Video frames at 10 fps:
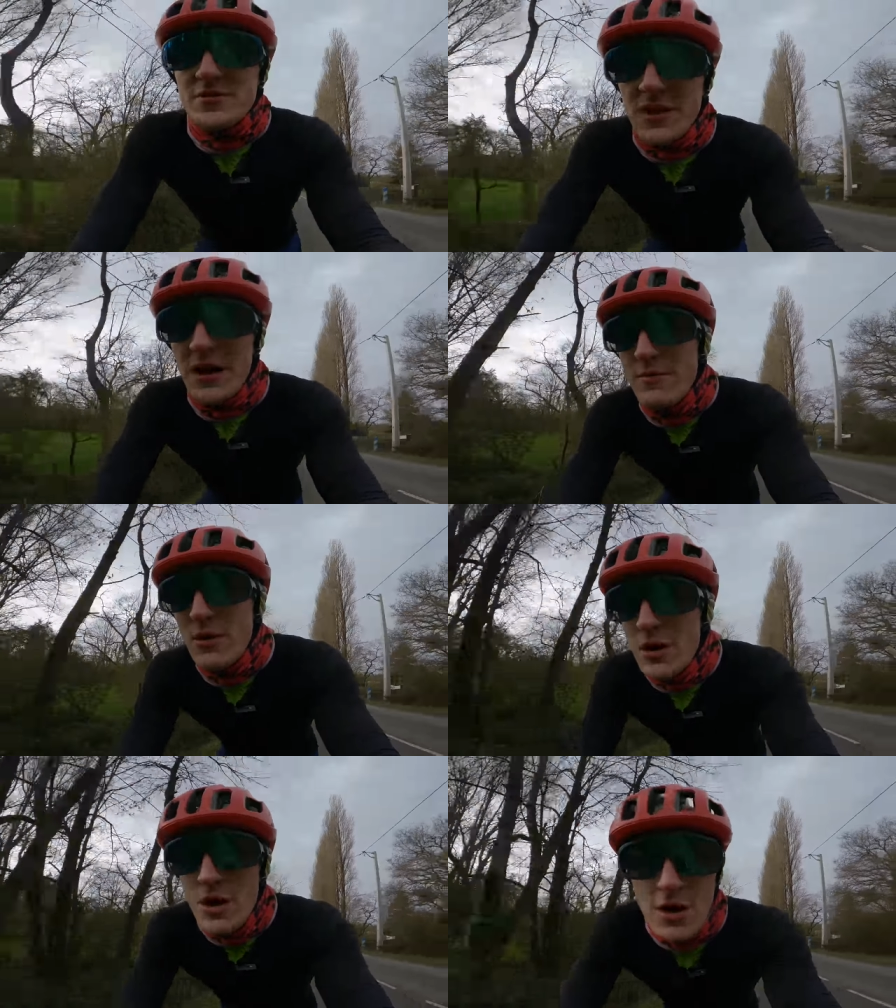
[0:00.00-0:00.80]
que c'est quand même
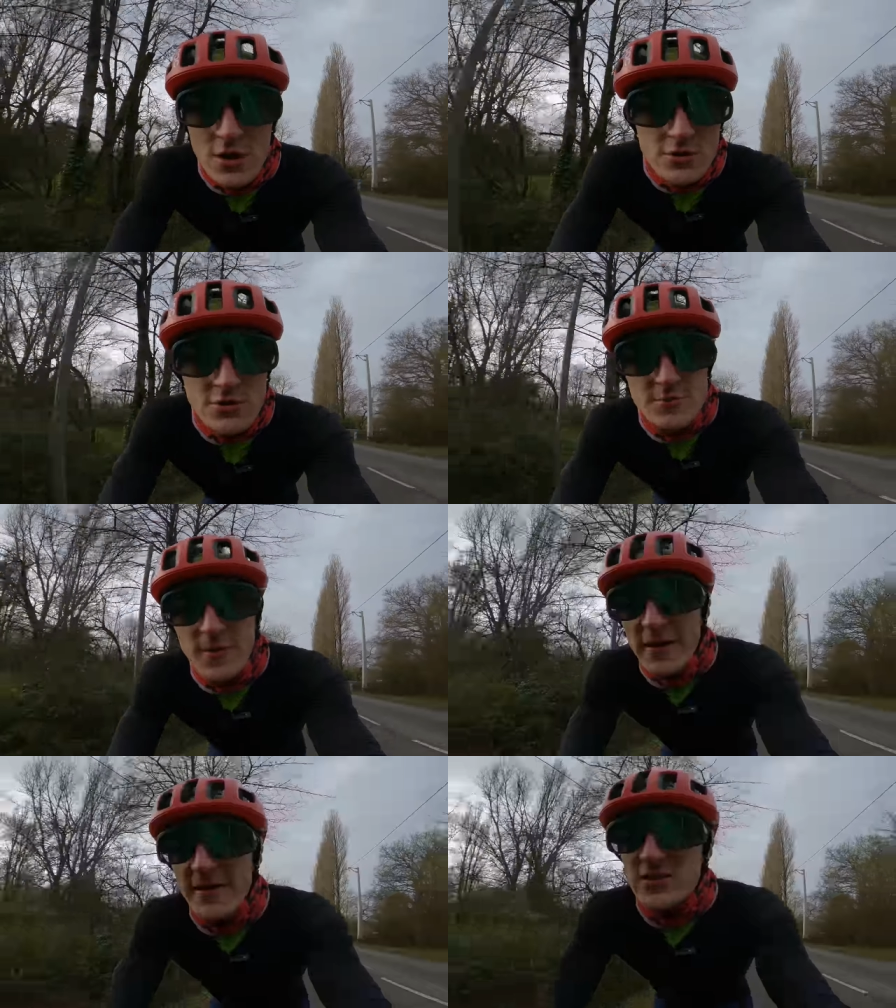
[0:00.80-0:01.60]
du
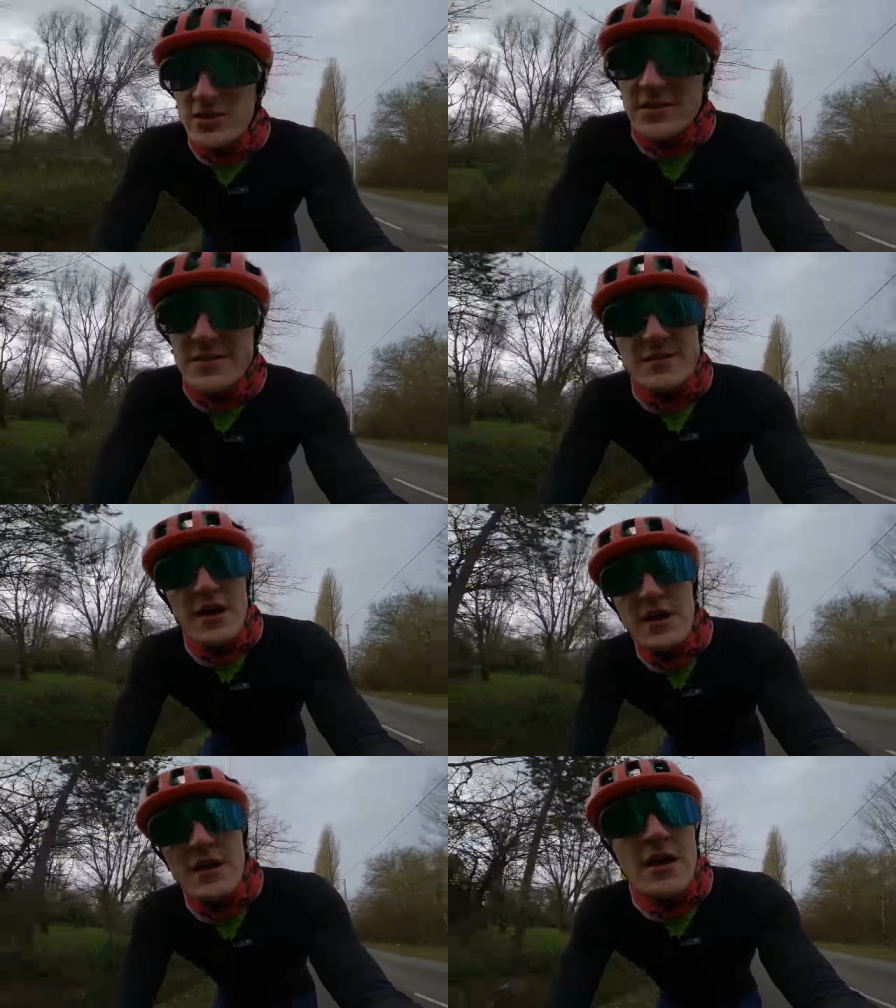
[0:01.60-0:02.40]
spirit HSS
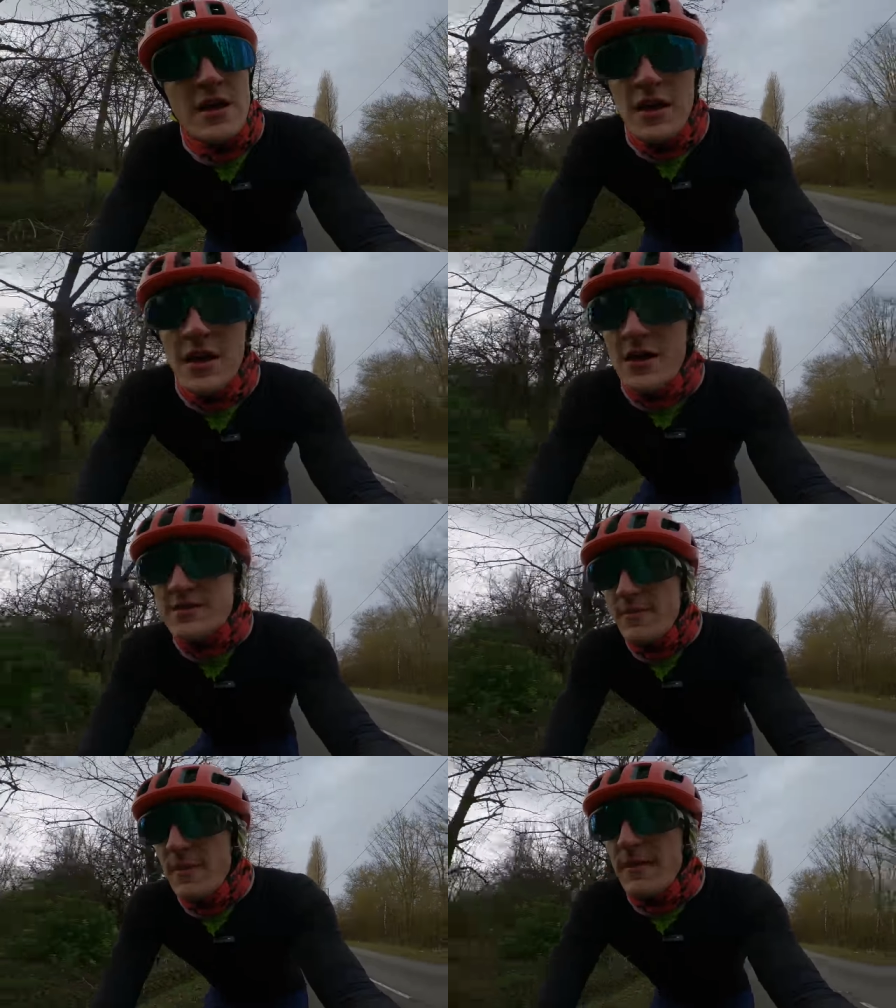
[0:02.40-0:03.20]
et c'est pas